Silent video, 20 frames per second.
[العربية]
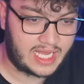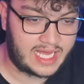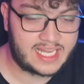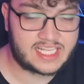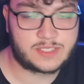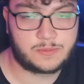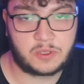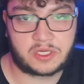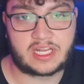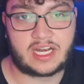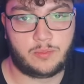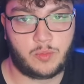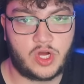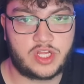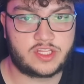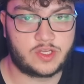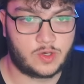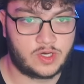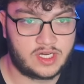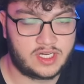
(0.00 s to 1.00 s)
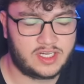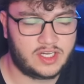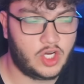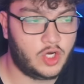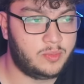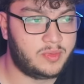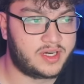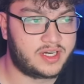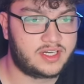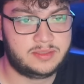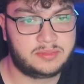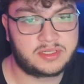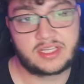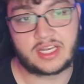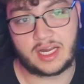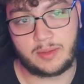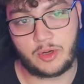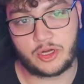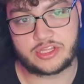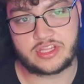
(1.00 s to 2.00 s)
انس بكره محتوى عمر
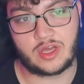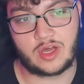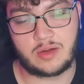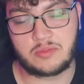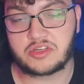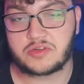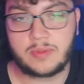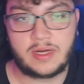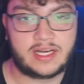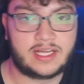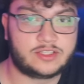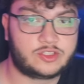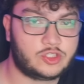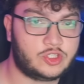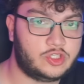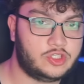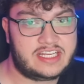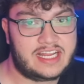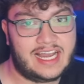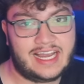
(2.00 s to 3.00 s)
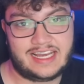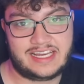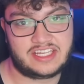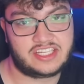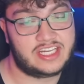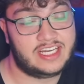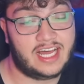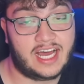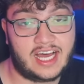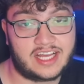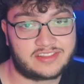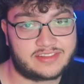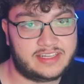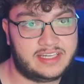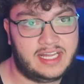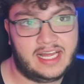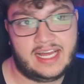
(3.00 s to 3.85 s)
بكره محتوى مش معناته شيء هالشيء العاطل